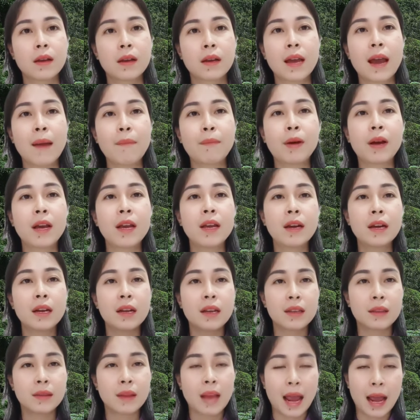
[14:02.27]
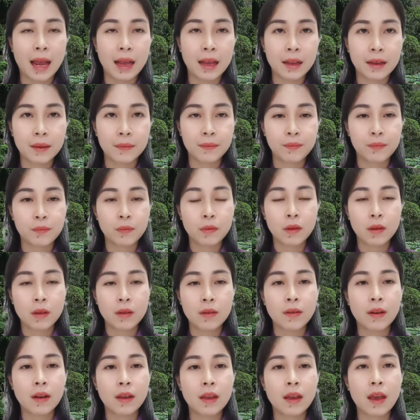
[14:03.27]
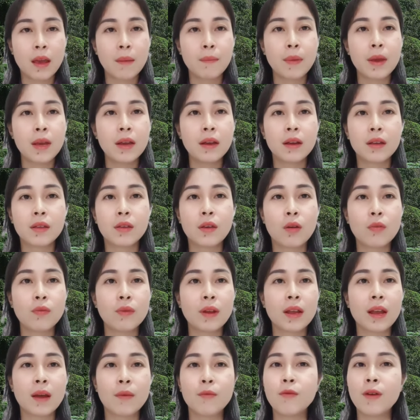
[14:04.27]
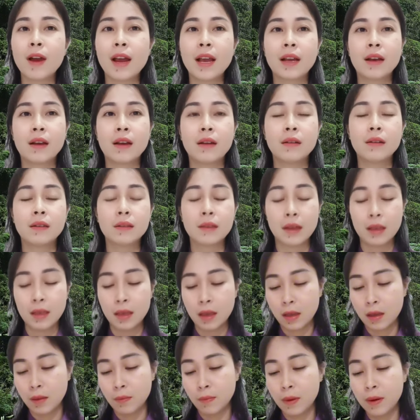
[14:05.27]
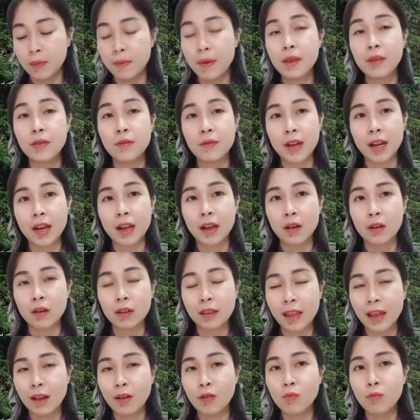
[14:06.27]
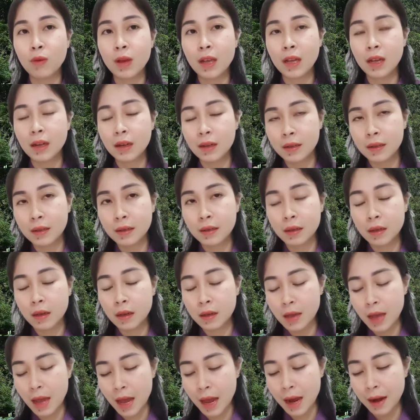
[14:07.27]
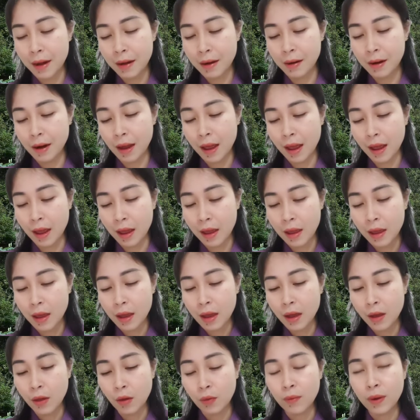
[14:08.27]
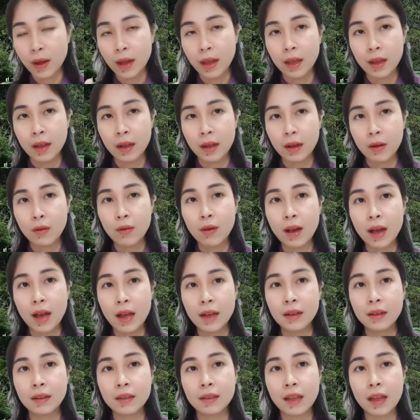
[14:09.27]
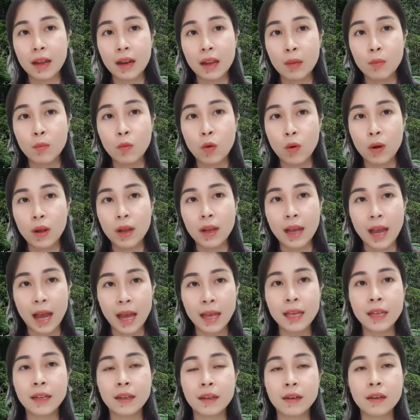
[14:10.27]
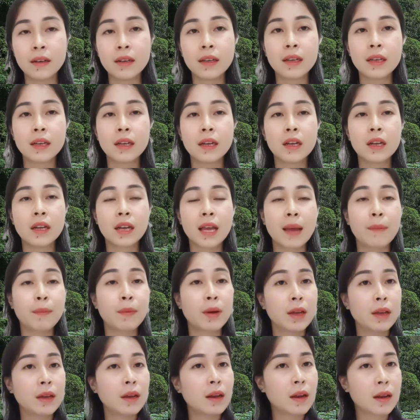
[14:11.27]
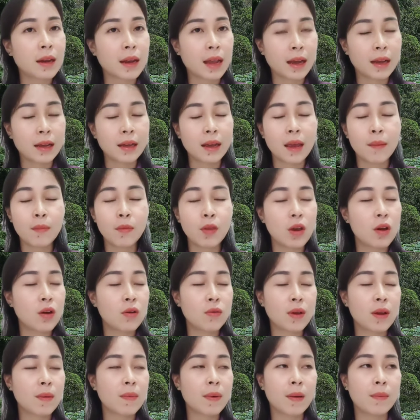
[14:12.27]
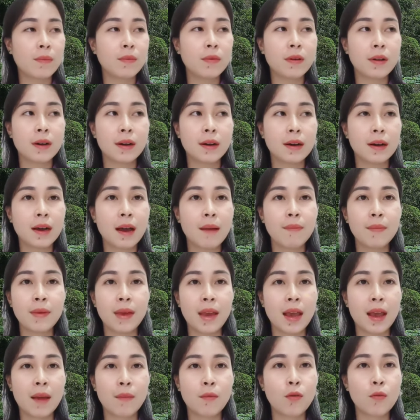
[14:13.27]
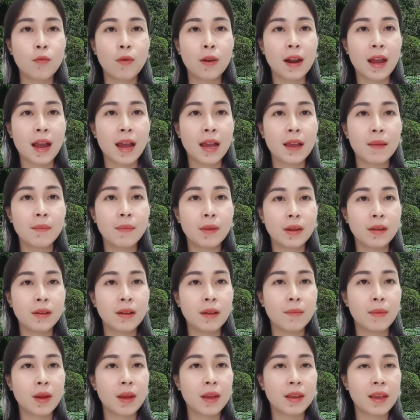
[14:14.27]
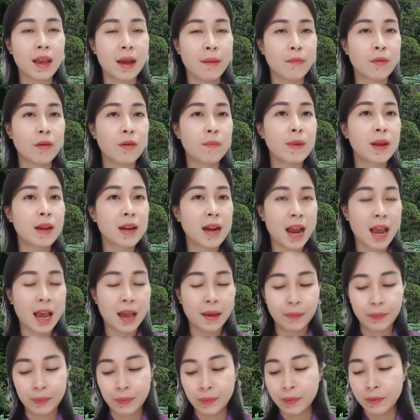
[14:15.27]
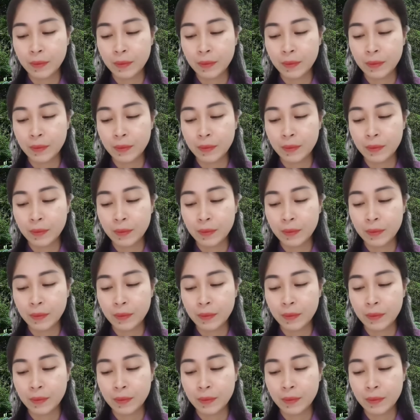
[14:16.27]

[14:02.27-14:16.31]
cái âm khí rất là nặng rồi em biết là chỗ này không có ai ngự tại vì mình biết chỗ này là người ta cúng kiến ít thứ hai nữa là chỗ này là có thể người ta luyện bùa luyện ngải gì nữa cái âm khí nó nặng em vô em không có hấp nha em cũng có lại em đứng em điên vòng em đi ra